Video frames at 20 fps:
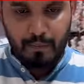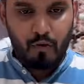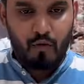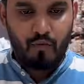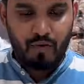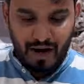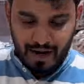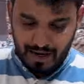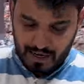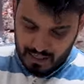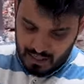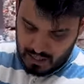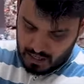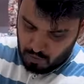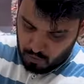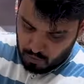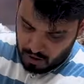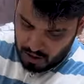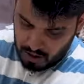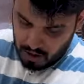आपको वैरायटी
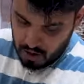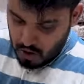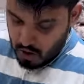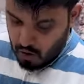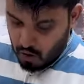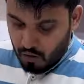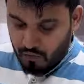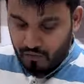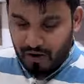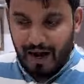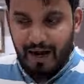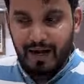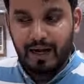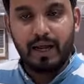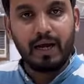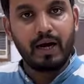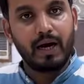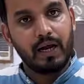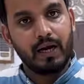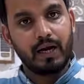दिखाऊंगा और
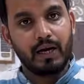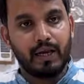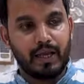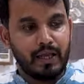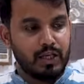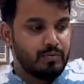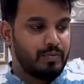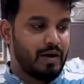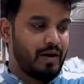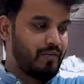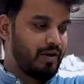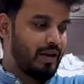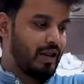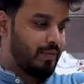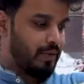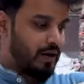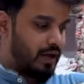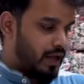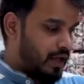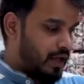वैरायटी हर रेंज में अवेलेबल